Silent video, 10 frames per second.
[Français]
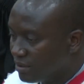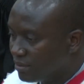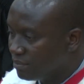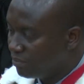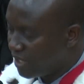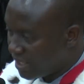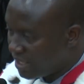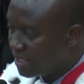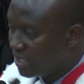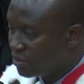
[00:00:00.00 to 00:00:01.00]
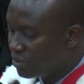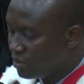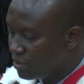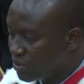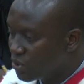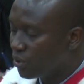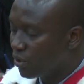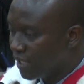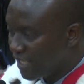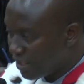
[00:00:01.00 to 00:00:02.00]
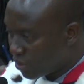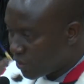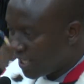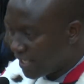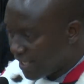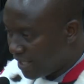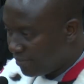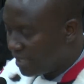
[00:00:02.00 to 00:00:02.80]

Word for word: bien entendu sur un endroit également.